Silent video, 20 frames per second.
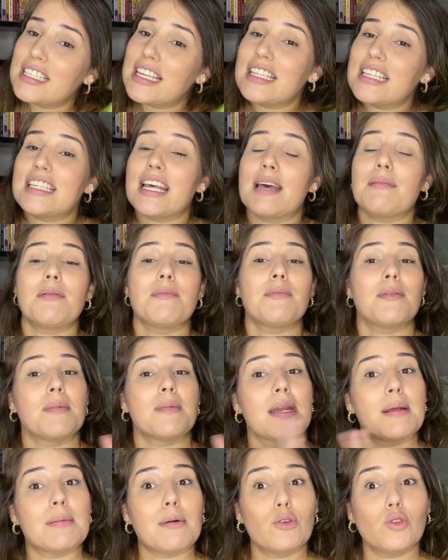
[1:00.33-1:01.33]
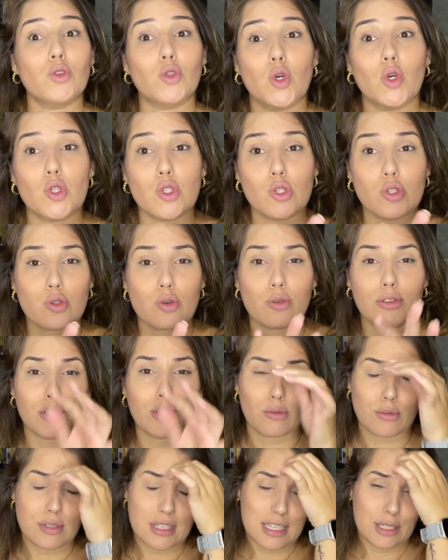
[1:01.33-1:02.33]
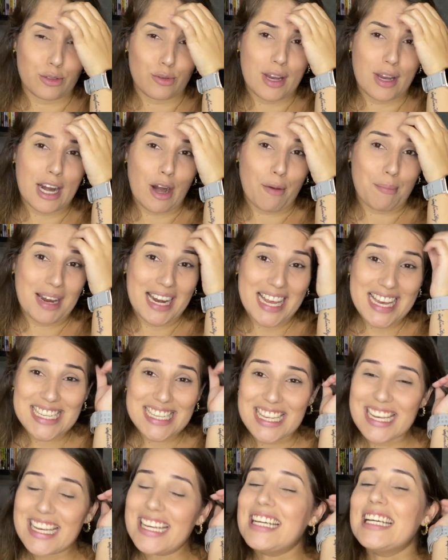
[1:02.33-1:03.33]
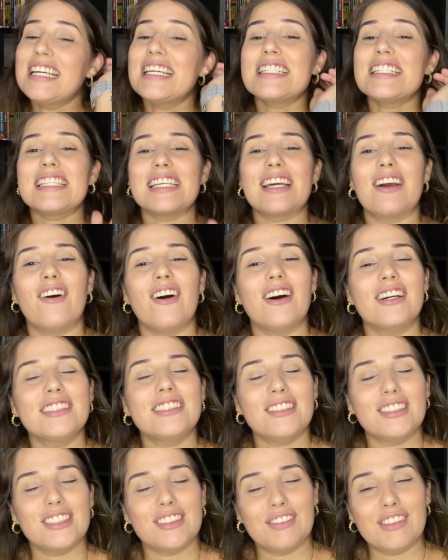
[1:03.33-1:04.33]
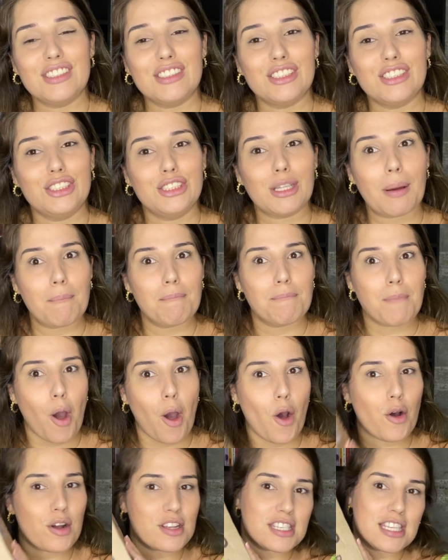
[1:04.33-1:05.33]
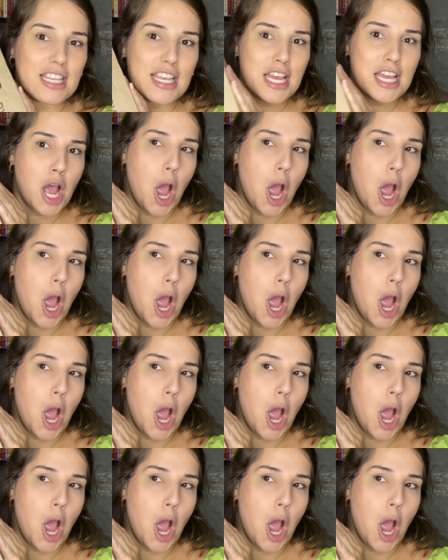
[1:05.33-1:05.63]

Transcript: recebem em primeira mão todos os conteúdos aqui do canal, beleza? Se gosta de vídeos de unboxing,